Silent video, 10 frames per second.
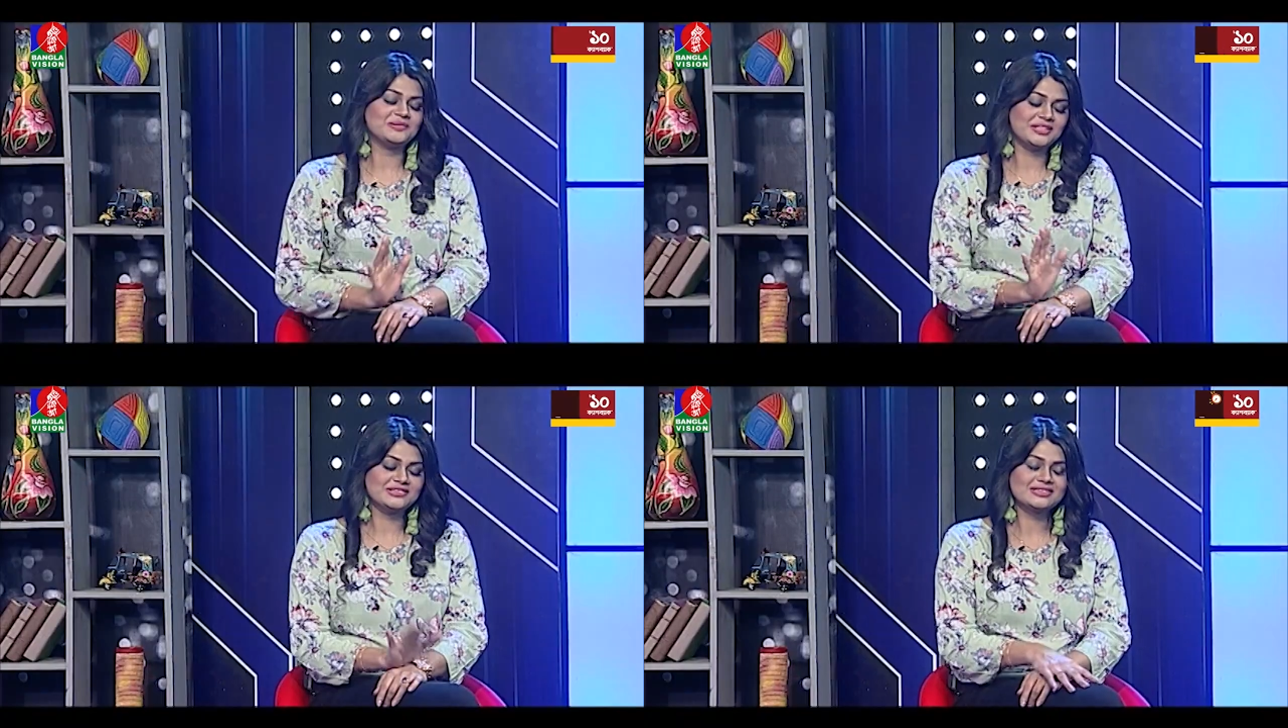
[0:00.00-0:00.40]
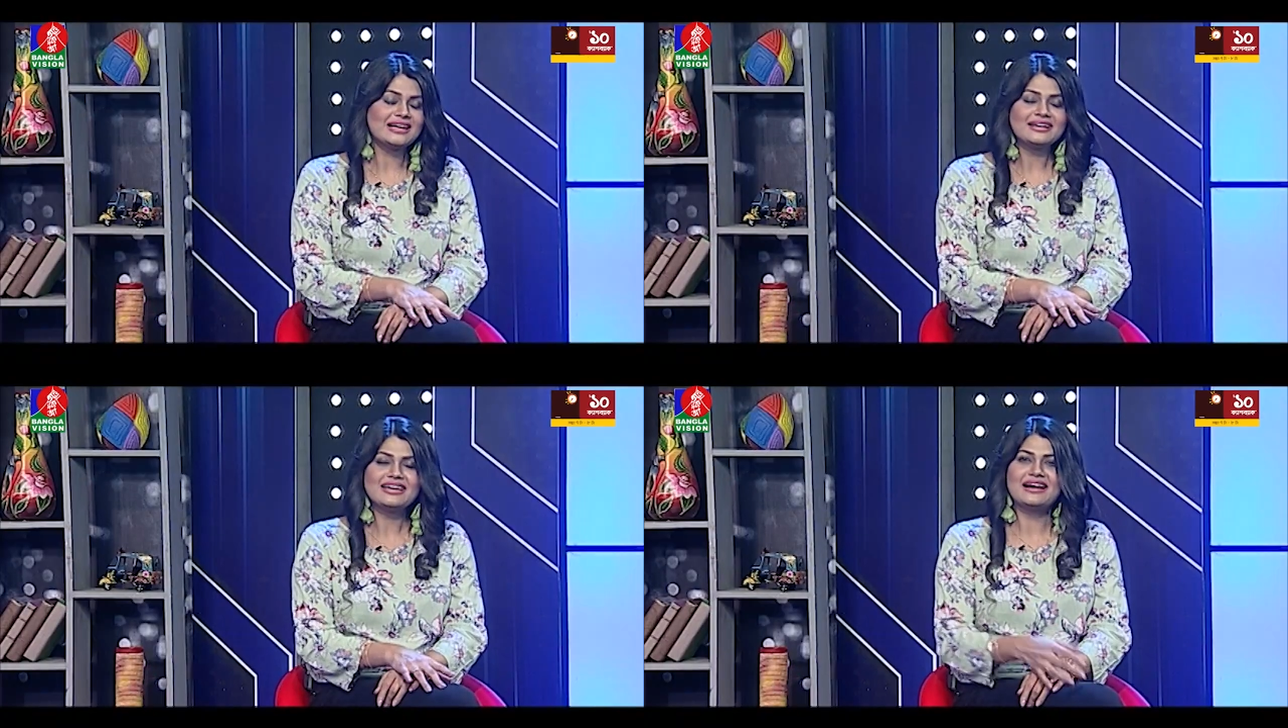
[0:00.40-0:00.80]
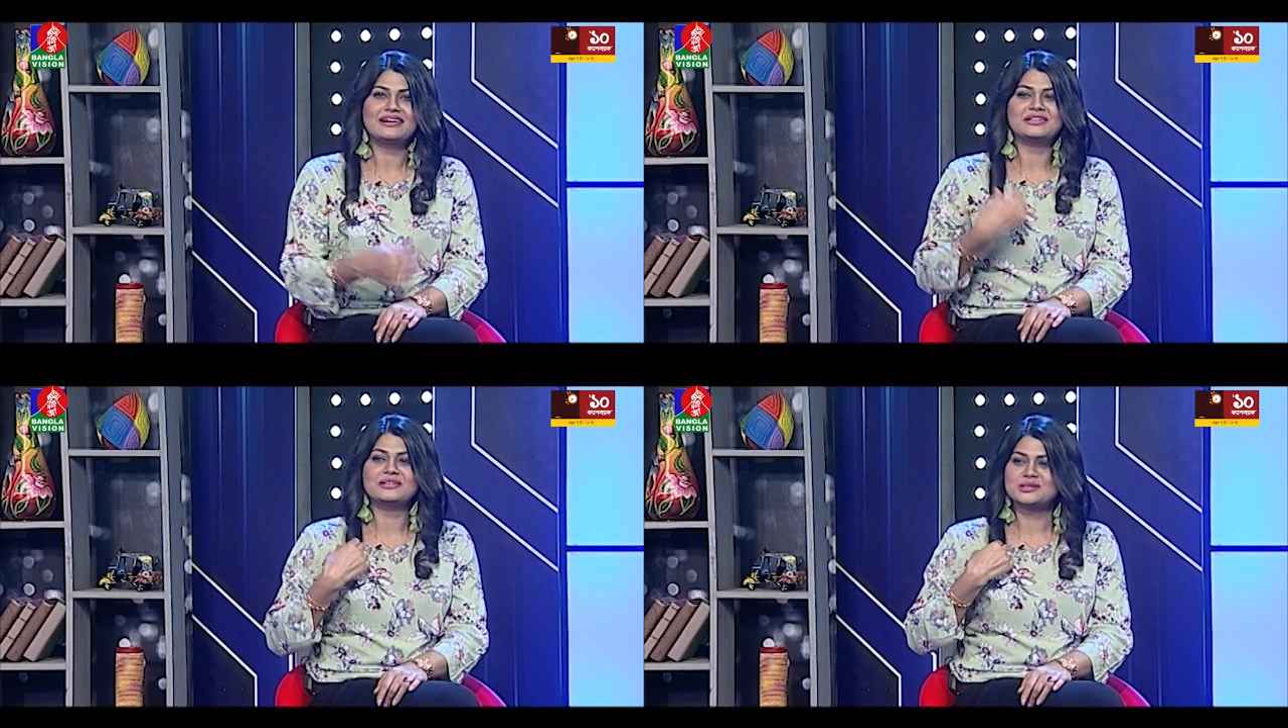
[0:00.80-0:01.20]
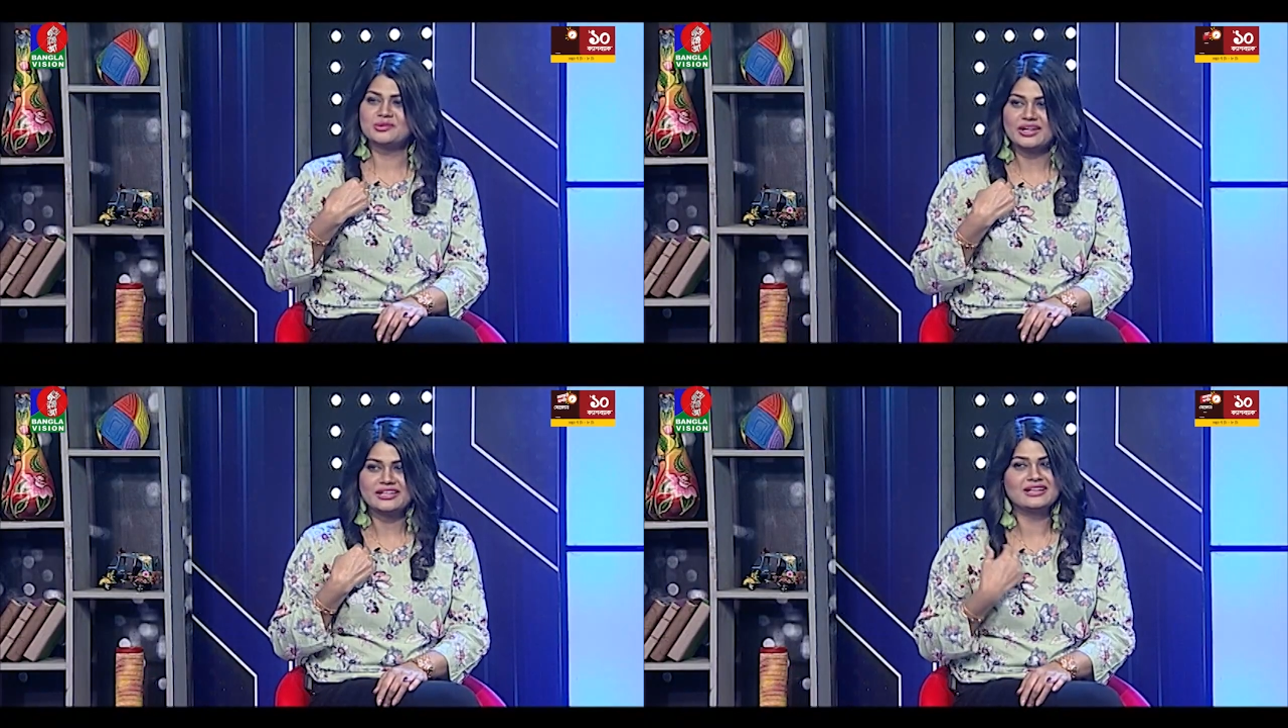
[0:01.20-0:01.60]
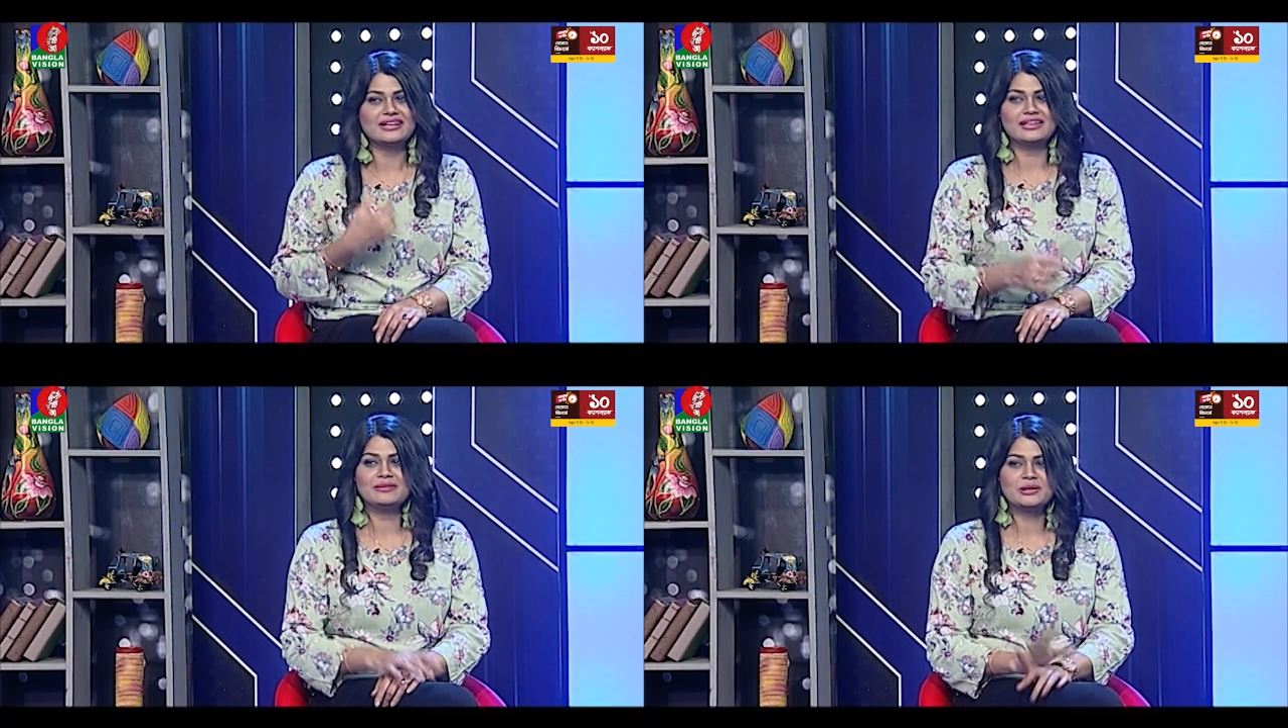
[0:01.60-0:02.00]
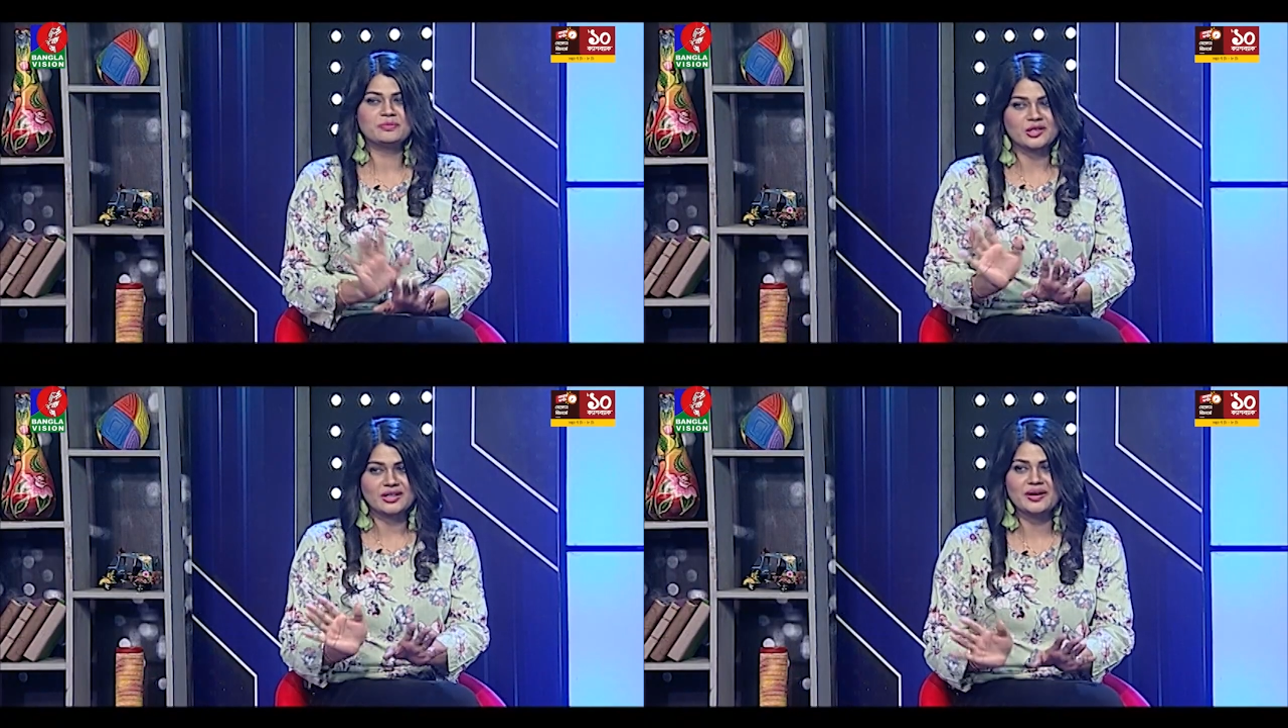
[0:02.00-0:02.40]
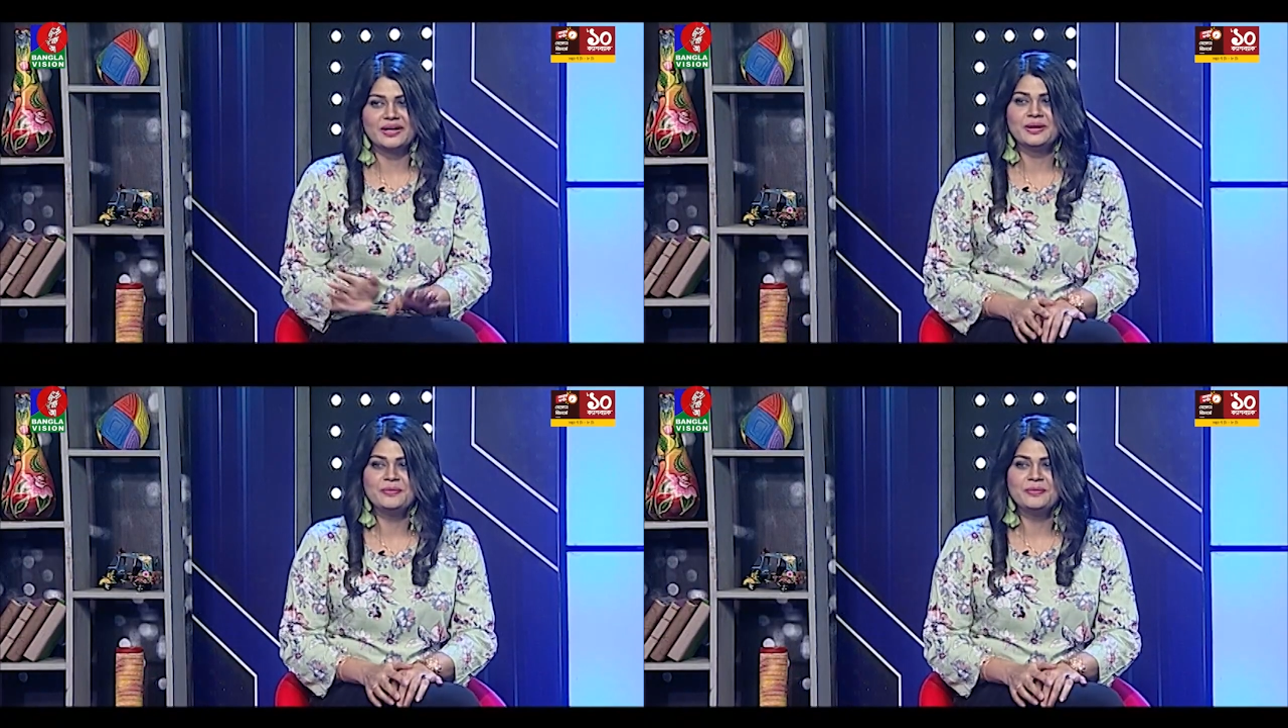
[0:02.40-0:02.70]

টু আগে আর এটা হচ্ছে ওয়ান ইয়ার আগে বাট পড়া হয়নি